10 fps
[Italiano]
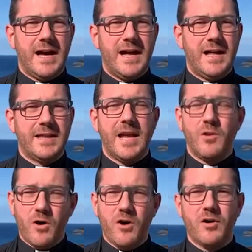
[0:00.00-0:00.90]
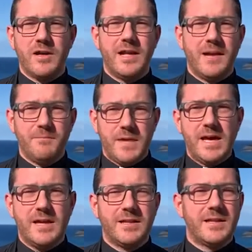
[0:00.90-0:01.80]
a dei luoghi,
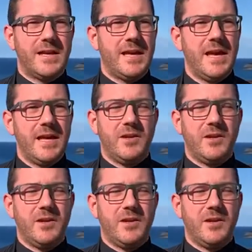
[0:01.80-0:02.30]
dell'ambiente,